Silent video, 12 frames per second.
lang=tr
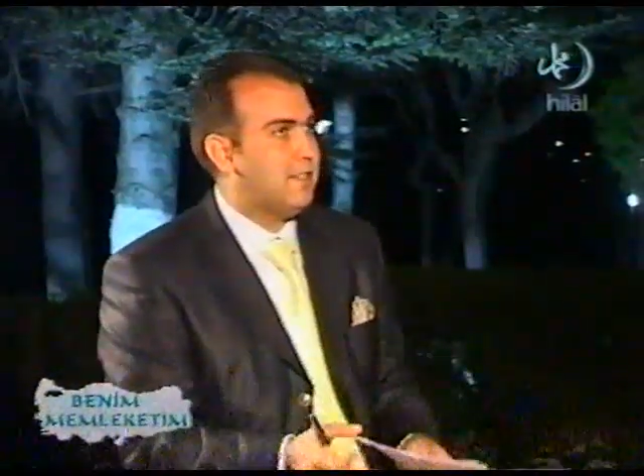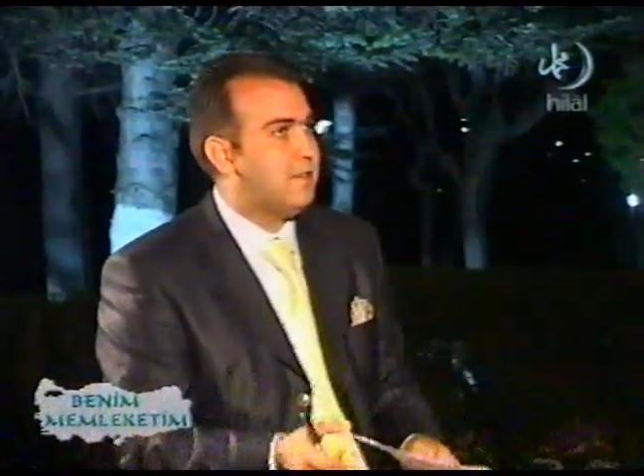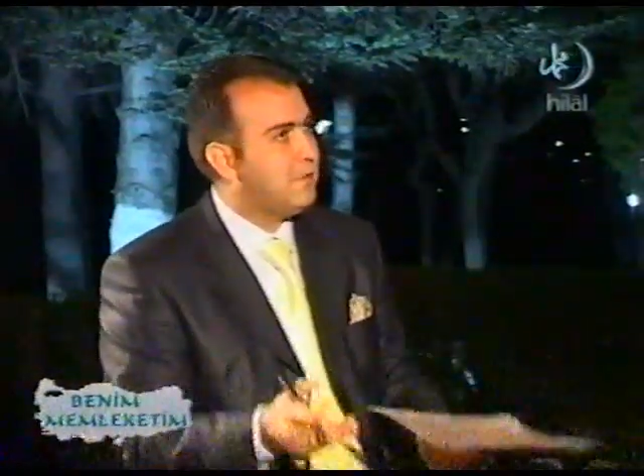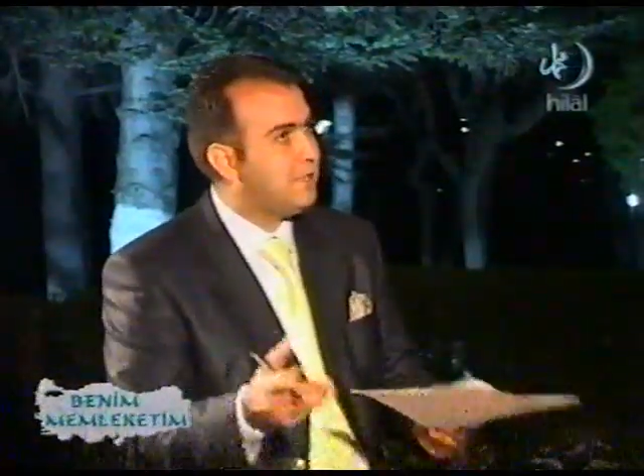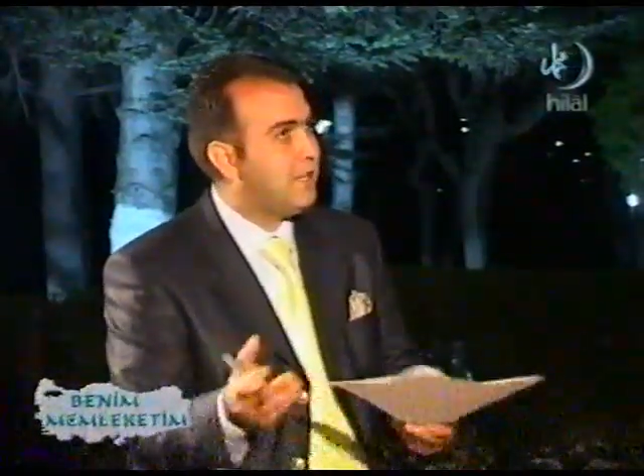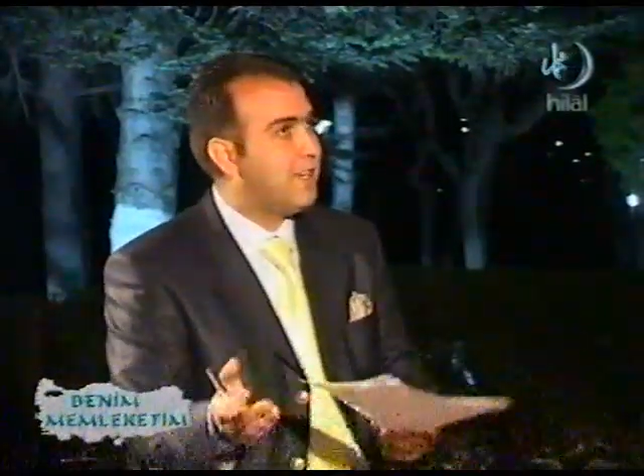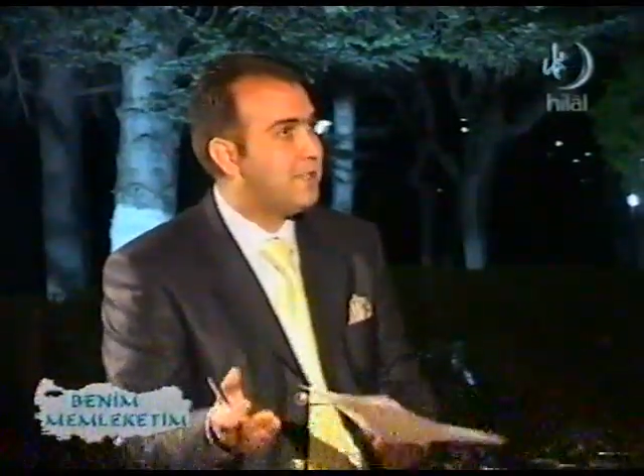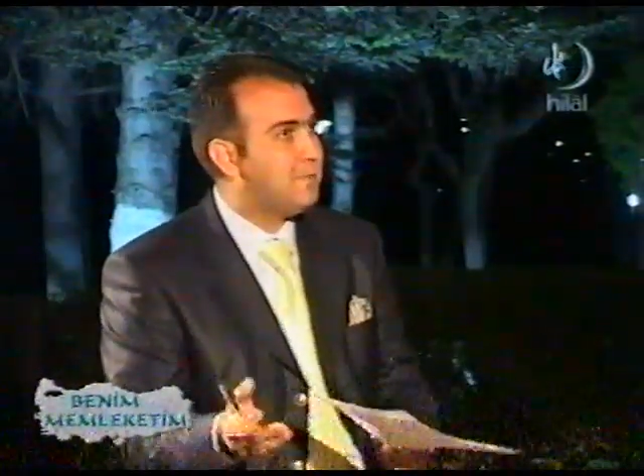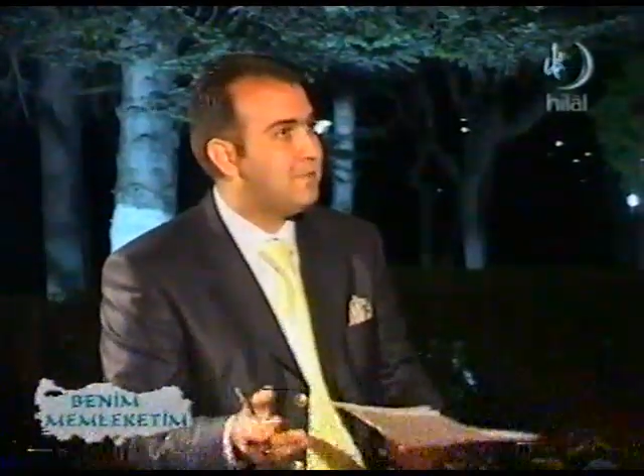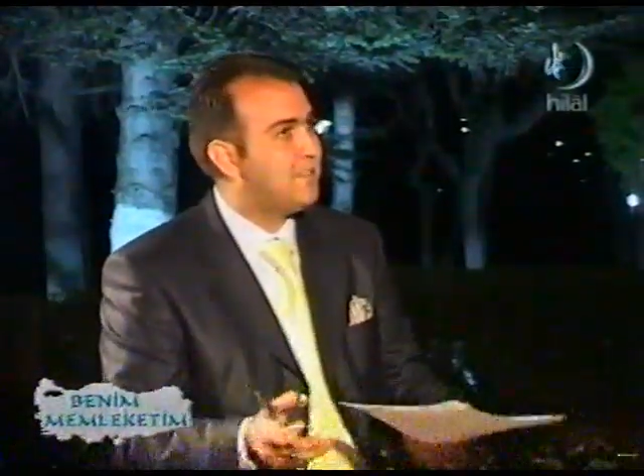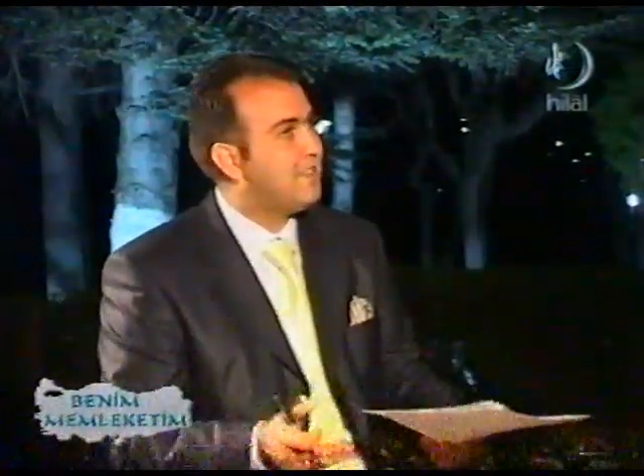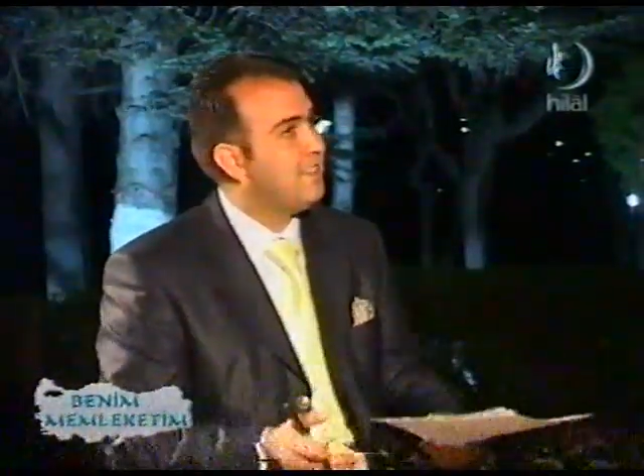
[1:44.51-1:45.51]
İyi bir
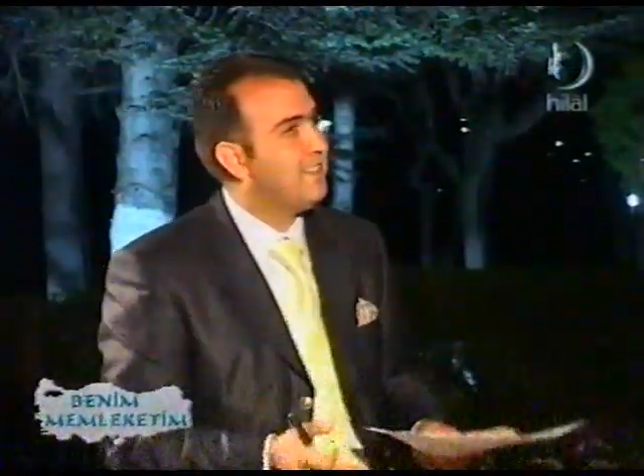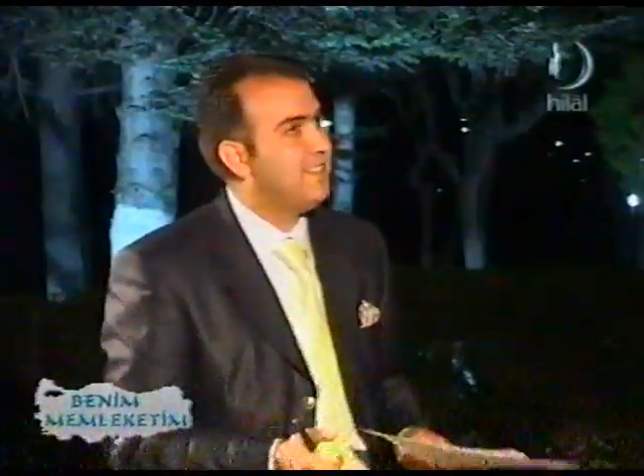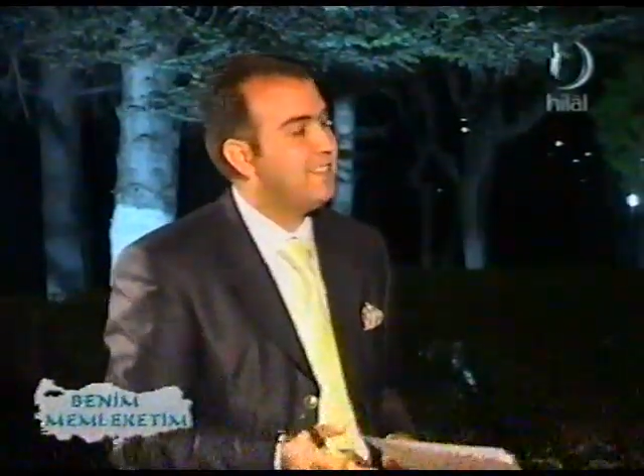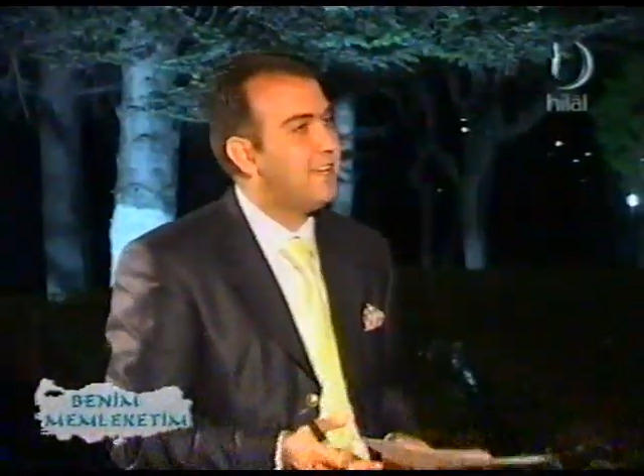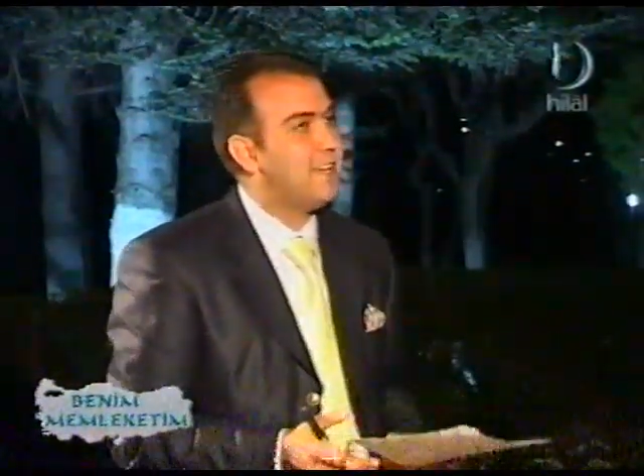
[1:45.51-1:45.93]
takipçisi, e,